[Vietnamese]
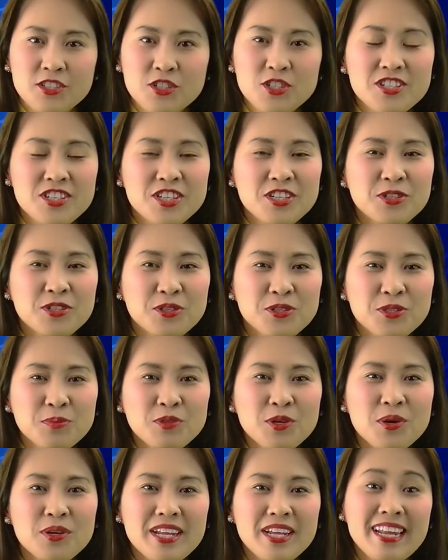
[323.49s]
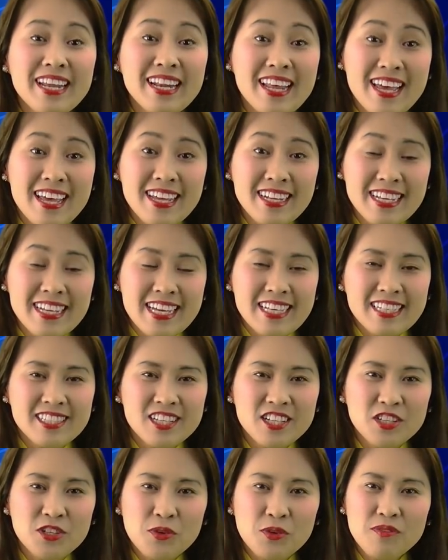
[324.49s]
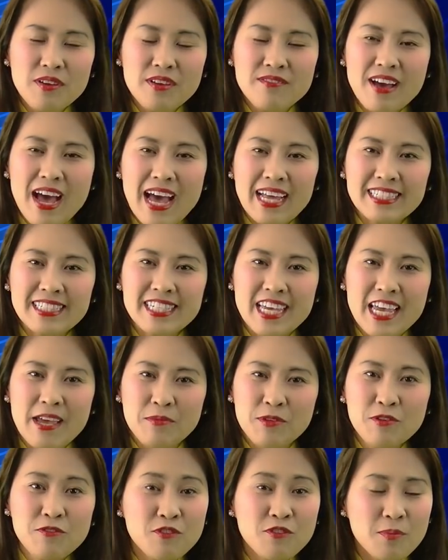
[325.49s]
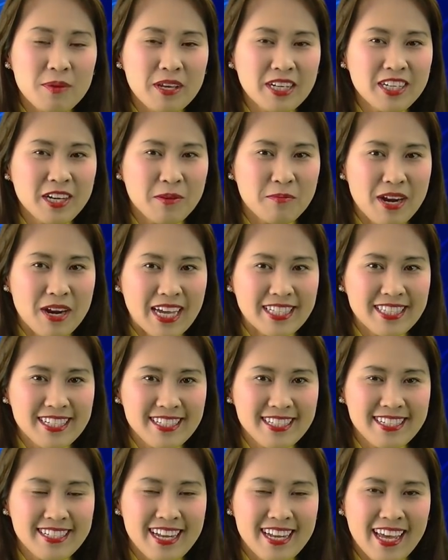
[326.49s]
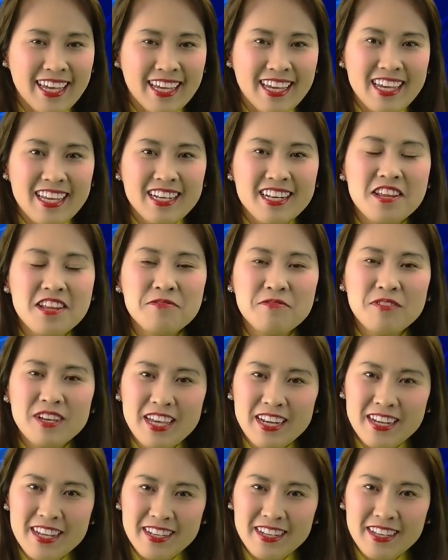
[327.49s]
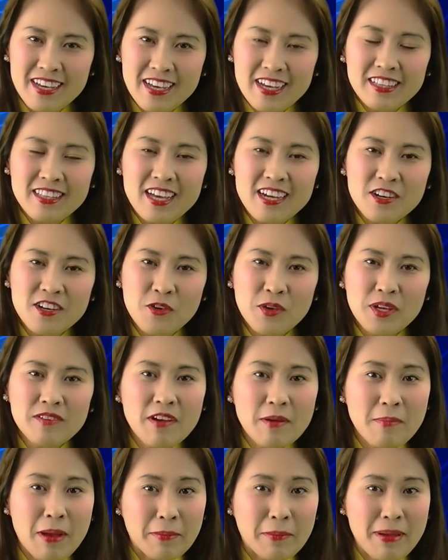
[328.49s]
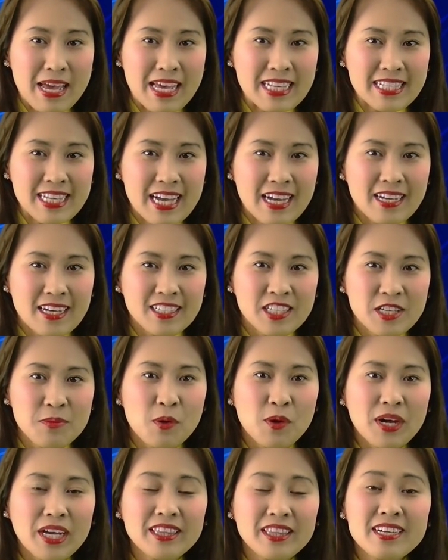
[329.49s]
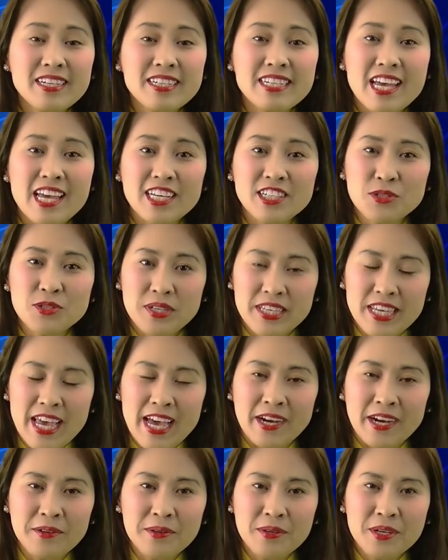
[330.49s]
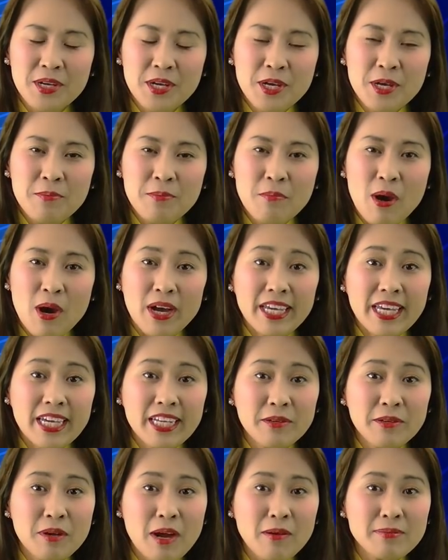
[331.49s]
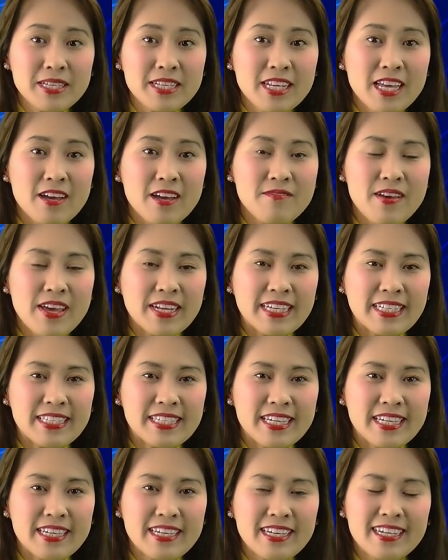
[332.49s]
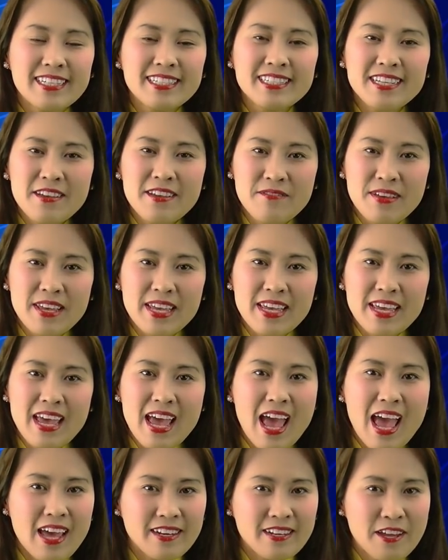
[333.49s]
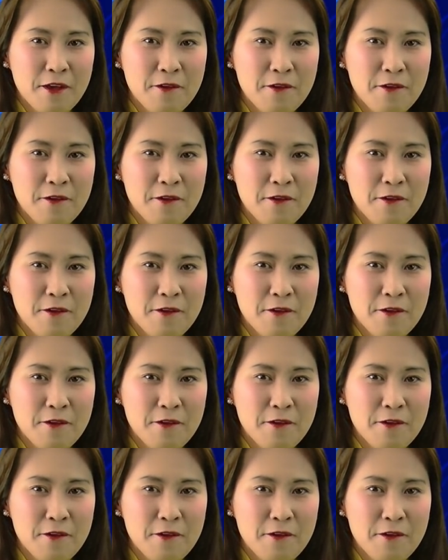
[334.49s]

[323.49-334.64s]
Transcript: Chương trình của chúng tôi đến đây là hết. Xin quý vị và anh chị em giúp phổ biến rộng rãi chương trình này đến với gia đình, thân quyến và bạn bè xa gần như một cách thức để truyền giáo. Mọi ý kiến đóng góp xin gửi về địa chỉ tv at